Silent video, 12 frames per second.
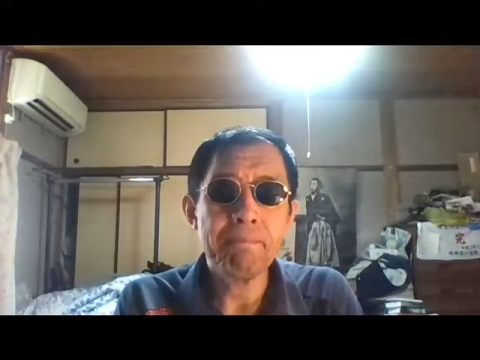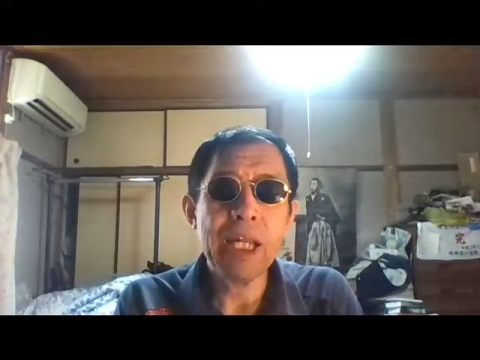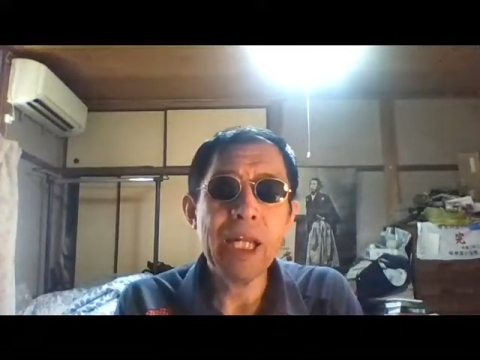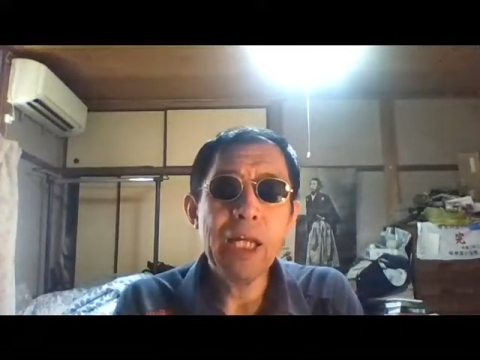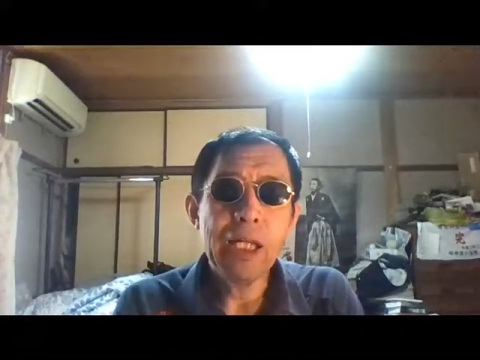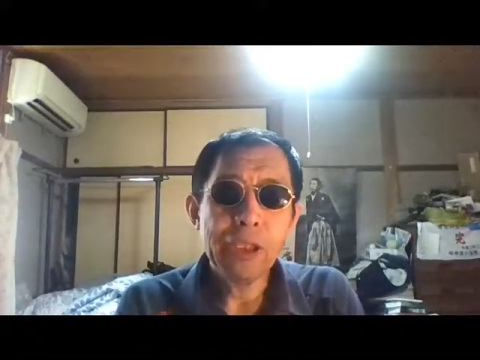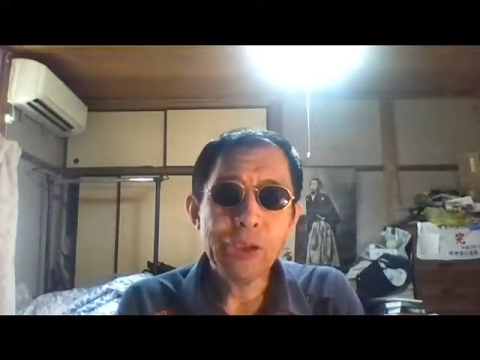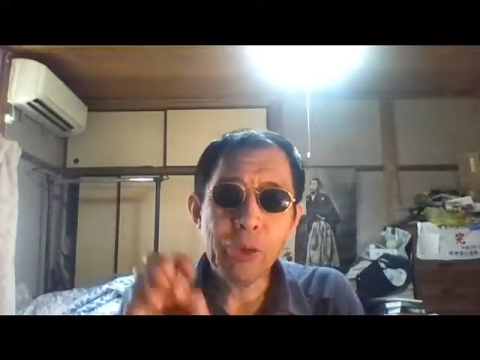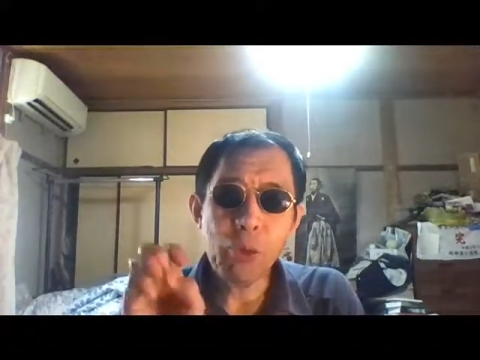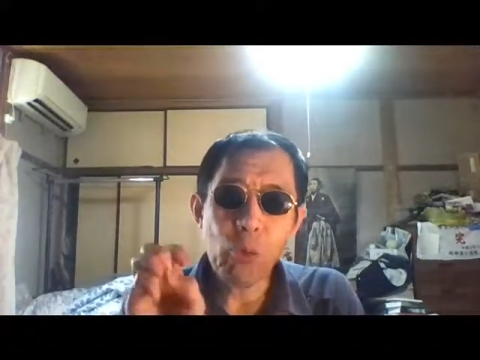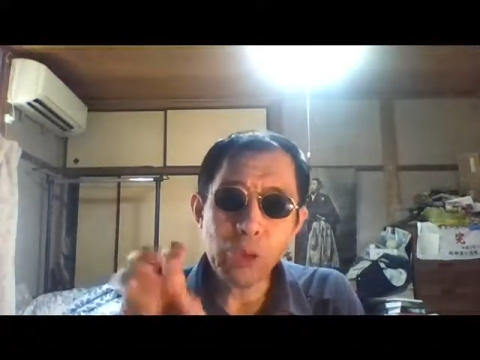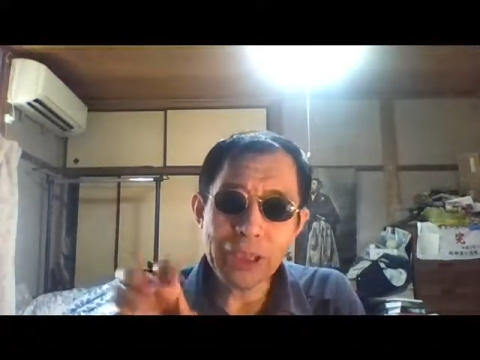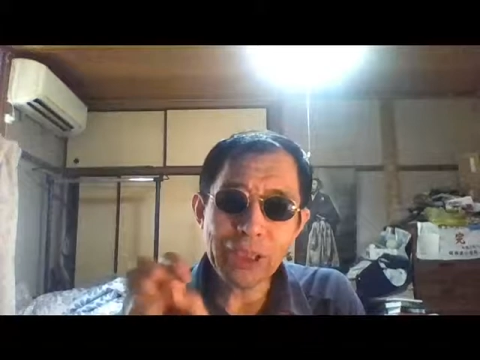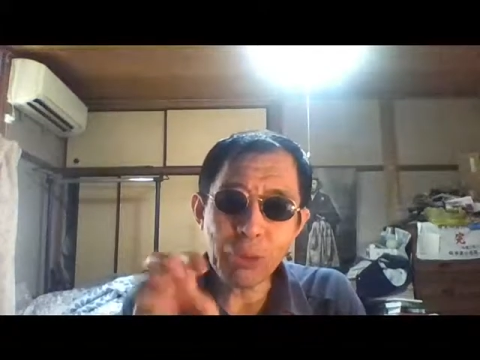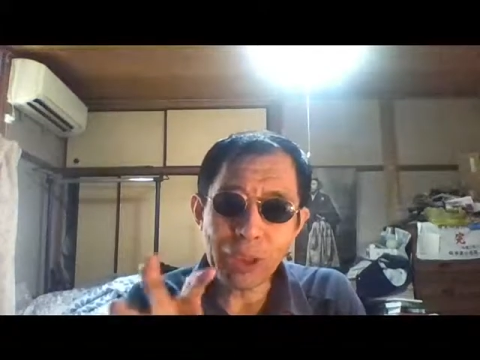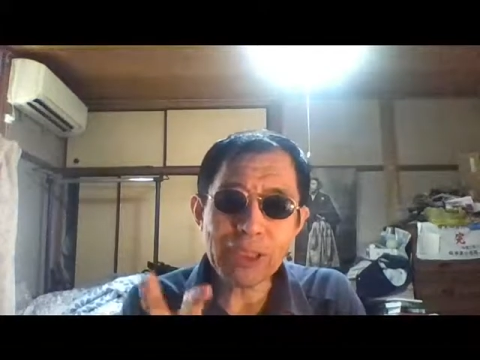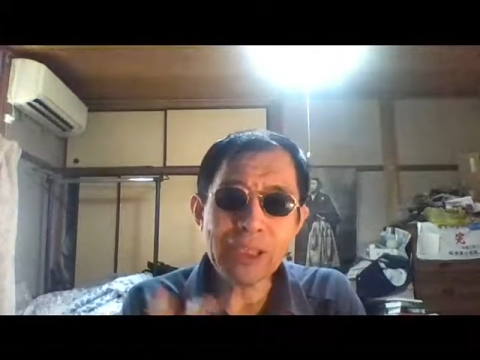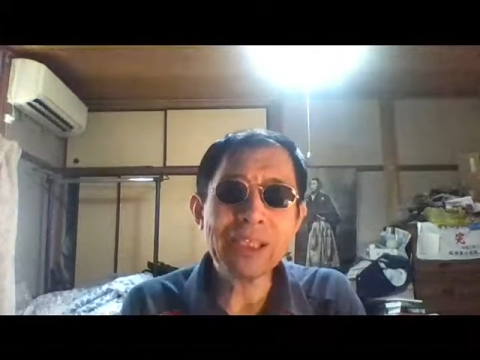でそれを小出し小
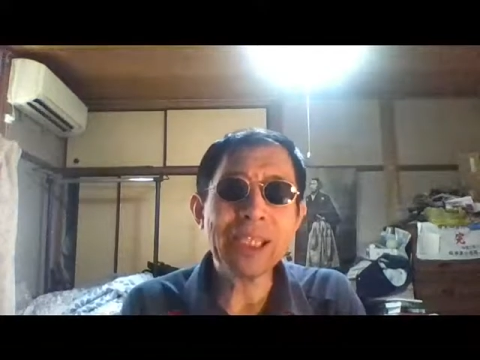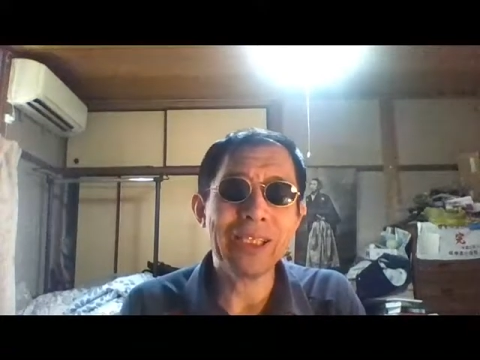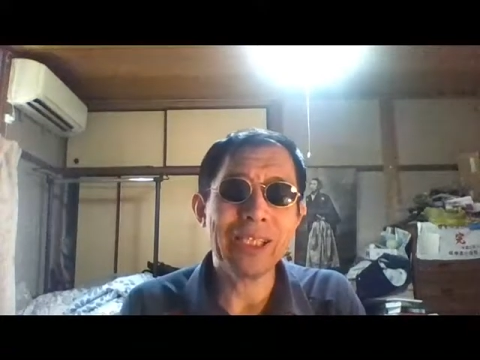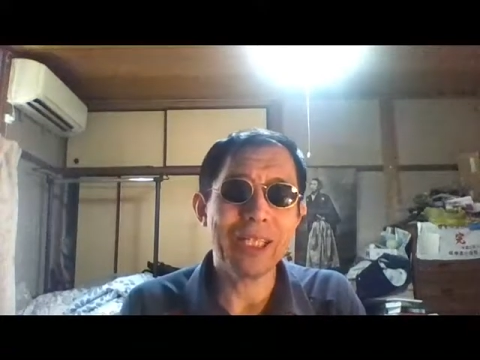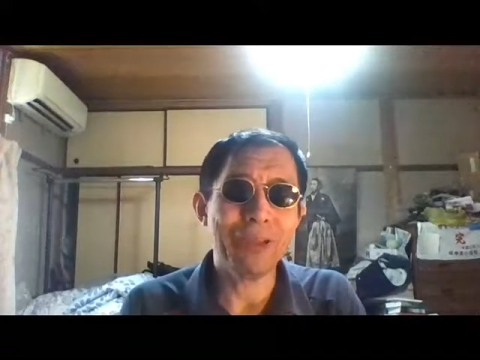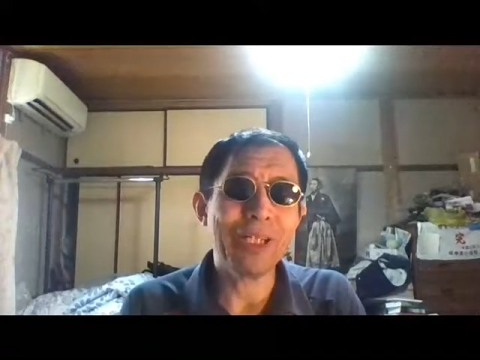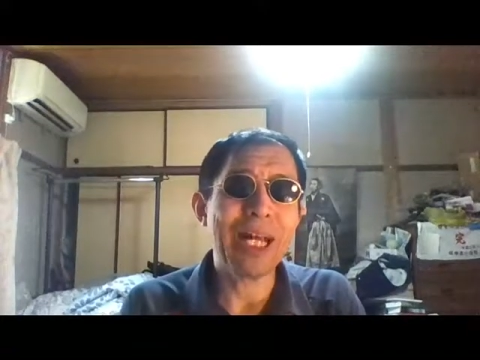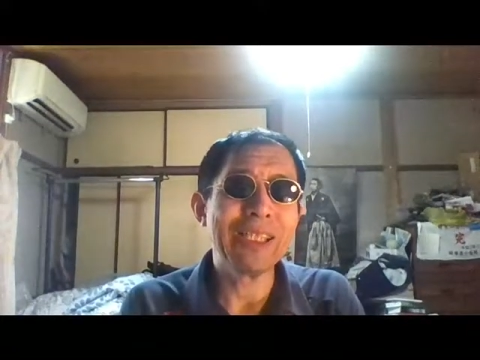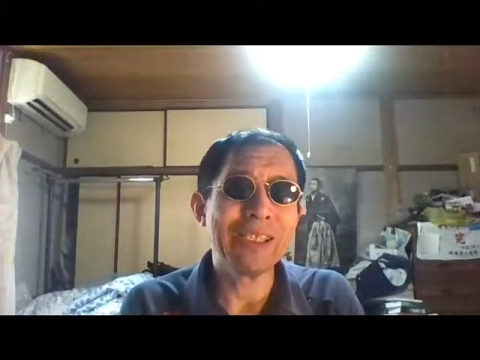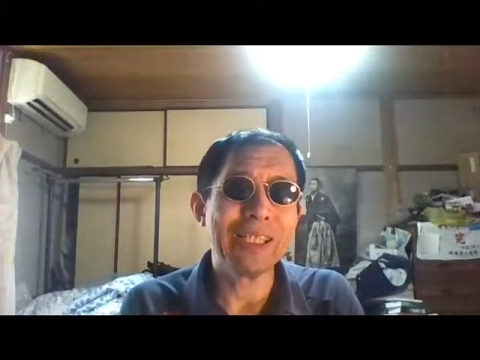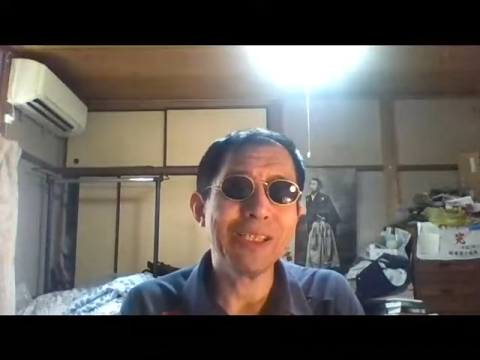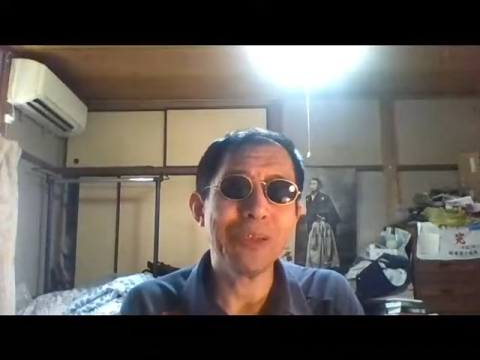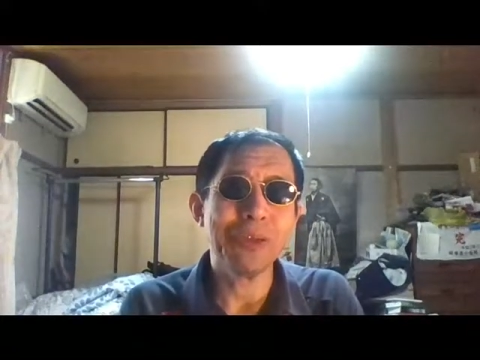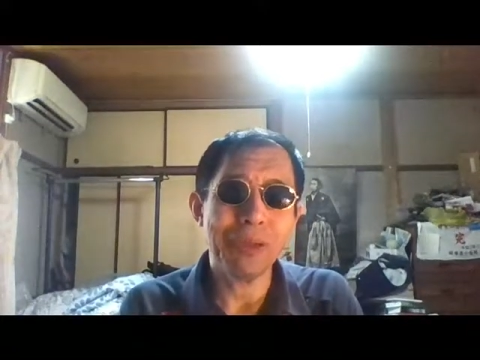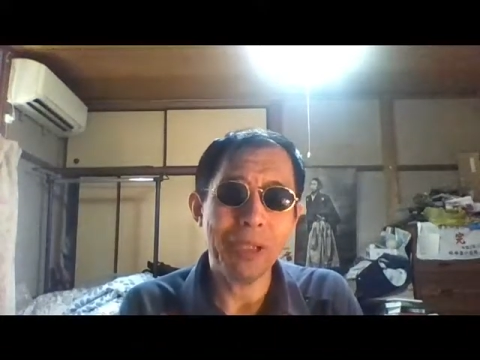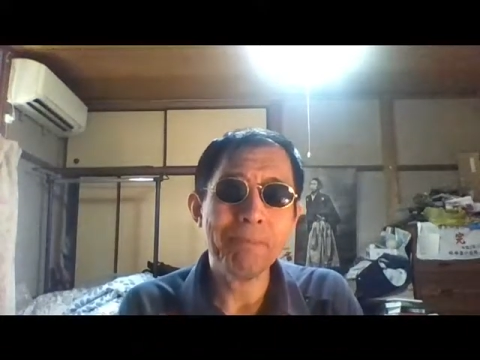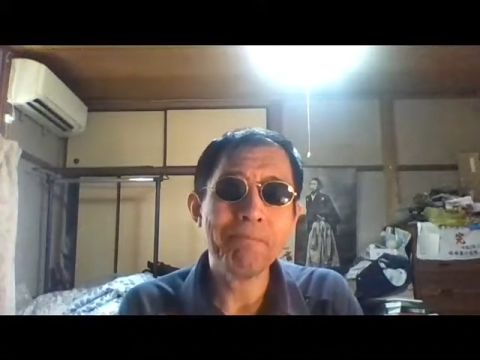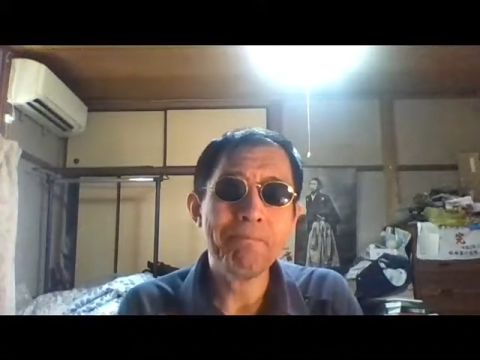出しにしたという感じですよ
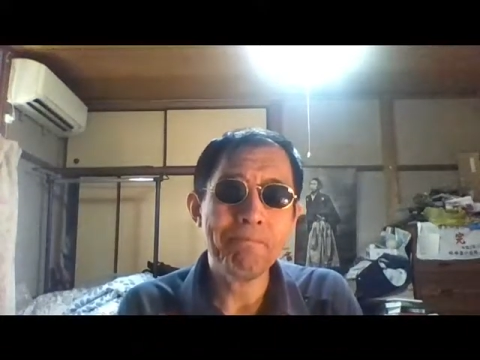ね。